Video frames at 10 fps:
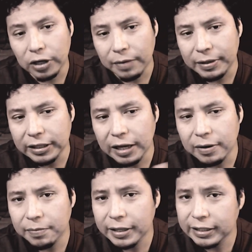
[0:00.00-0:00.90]

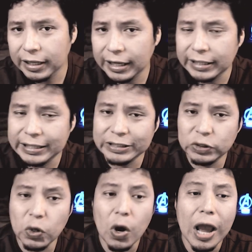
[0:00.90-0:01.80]
lamentablemente estas
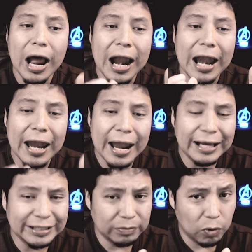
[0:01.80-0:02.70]
son
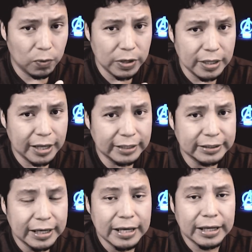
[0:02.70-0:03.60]
las movidas